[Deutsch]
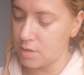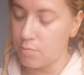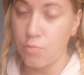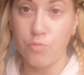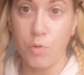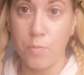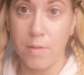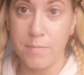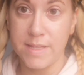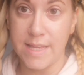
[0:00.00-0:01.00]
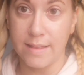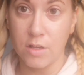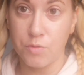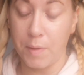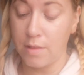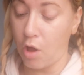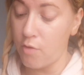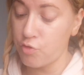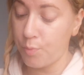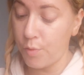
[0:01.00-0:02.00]
Da muss man ein bisschen mit Settingspray
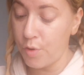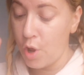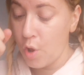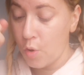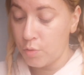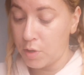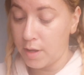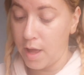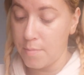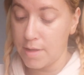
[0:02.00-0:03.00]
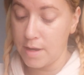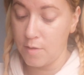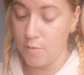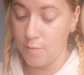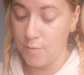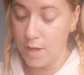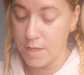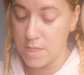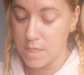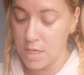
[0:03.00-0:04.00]
draufsprühen und dann kann man den
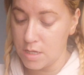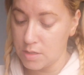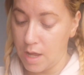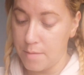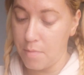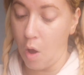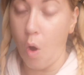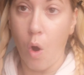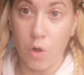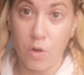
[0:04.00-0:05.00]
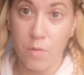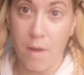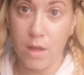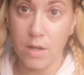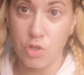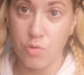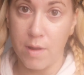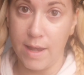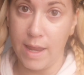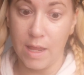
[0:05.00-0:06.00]
Wing ziehen. Das kann man auch noch machen, das
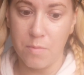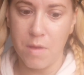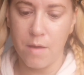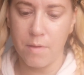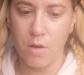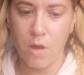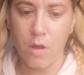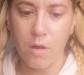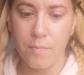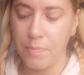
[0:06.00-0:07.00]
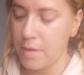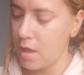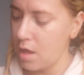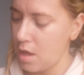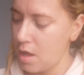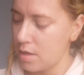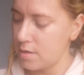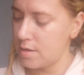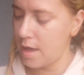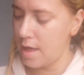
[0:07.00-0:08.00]
überlege ich mir aber noch.
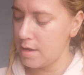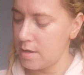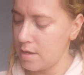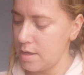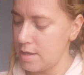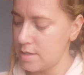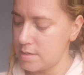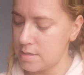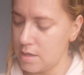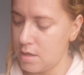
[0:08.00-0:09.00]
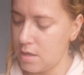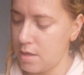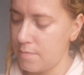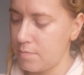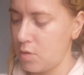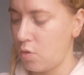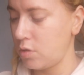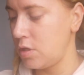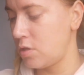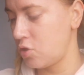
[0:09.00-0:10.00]
Dann ist ähm, noch
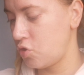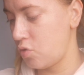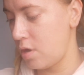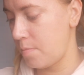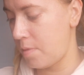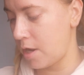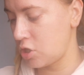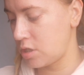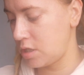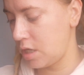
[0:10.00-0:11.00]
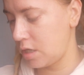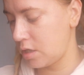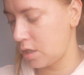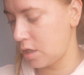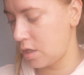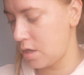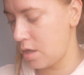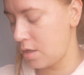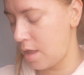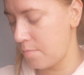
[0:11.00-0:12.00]
dieser schöne Blushstick
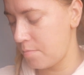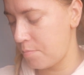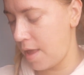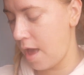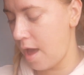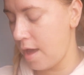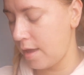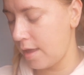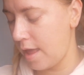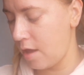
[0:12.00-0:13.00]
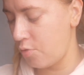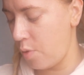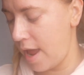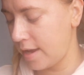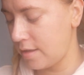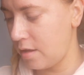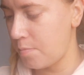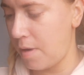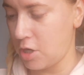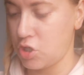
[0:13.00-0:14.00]
drinnen, ein BH Re Reacting
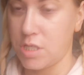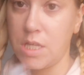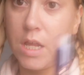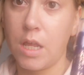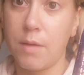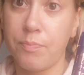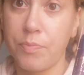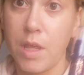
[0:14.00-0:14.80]
Blushstick.